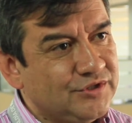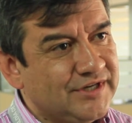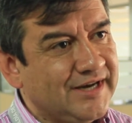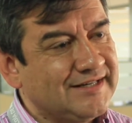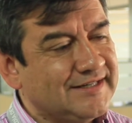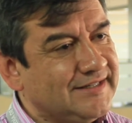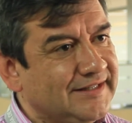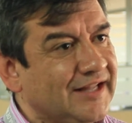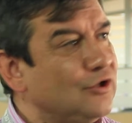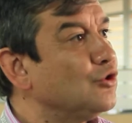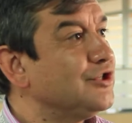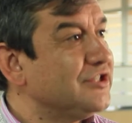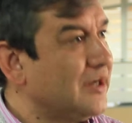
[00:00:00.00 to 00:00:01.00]
se necesitan
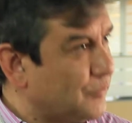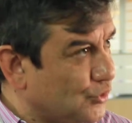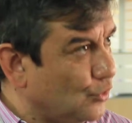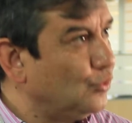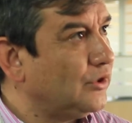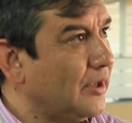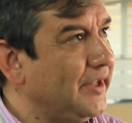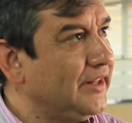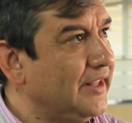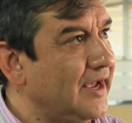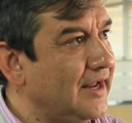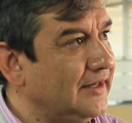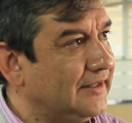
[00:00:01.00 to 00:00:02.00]
dosis
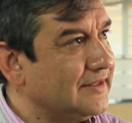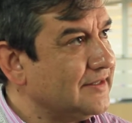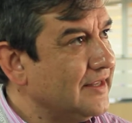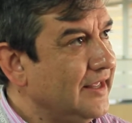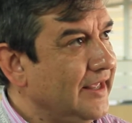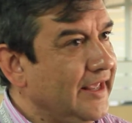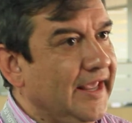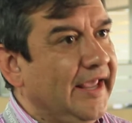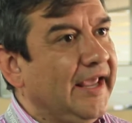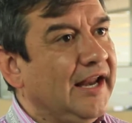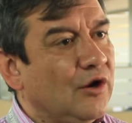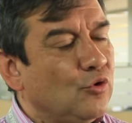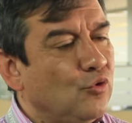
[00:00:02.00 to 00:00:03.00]
absolutamente altas.
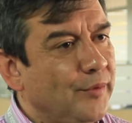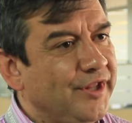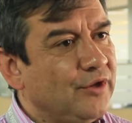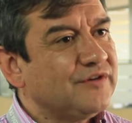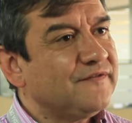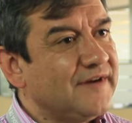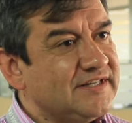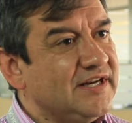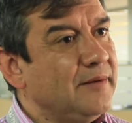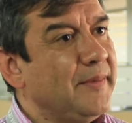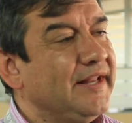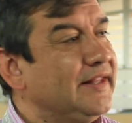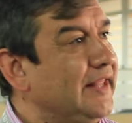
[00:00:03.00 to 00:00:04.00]
El aluminio es
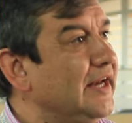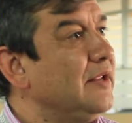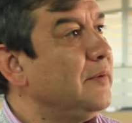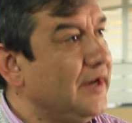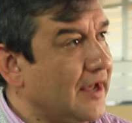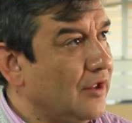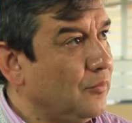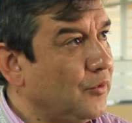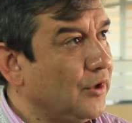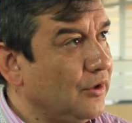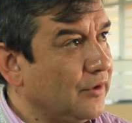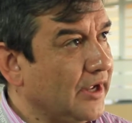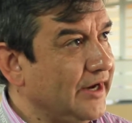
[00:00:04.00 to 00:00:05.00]
fácilmente eliminado por
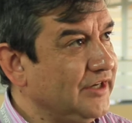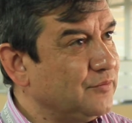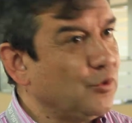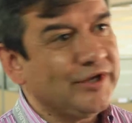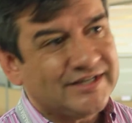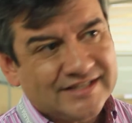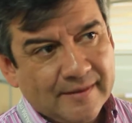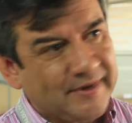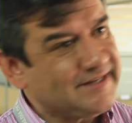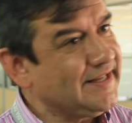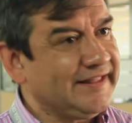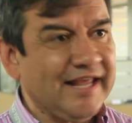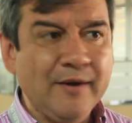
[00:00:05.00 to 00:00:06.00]
el organismo y está
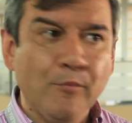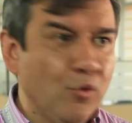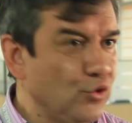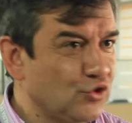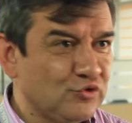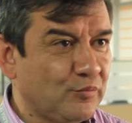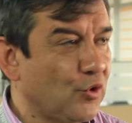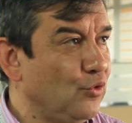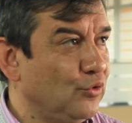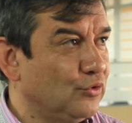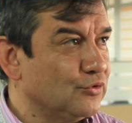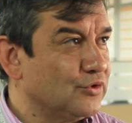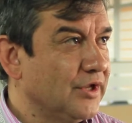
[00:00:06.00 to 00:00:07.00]
presente en muchos
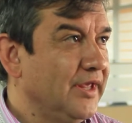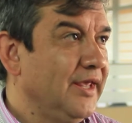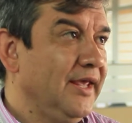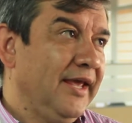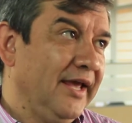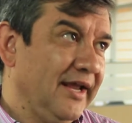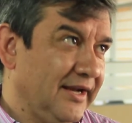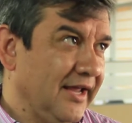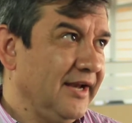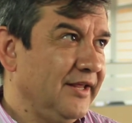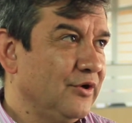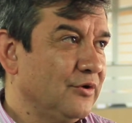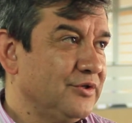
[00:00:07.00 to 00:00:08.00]
productos. El
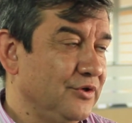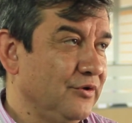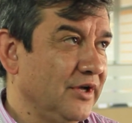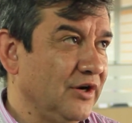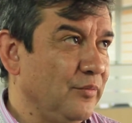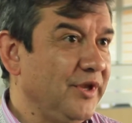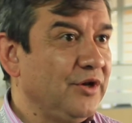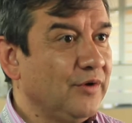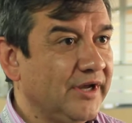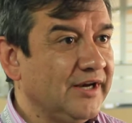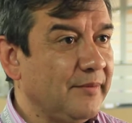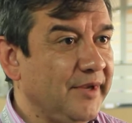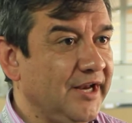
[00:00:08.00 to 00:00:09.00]
gel hidróxido de aluminio,
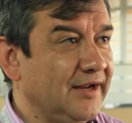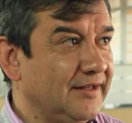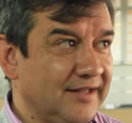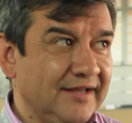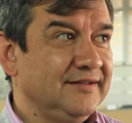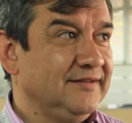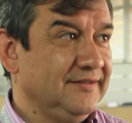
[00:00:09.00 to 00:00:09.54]
que es la milanta,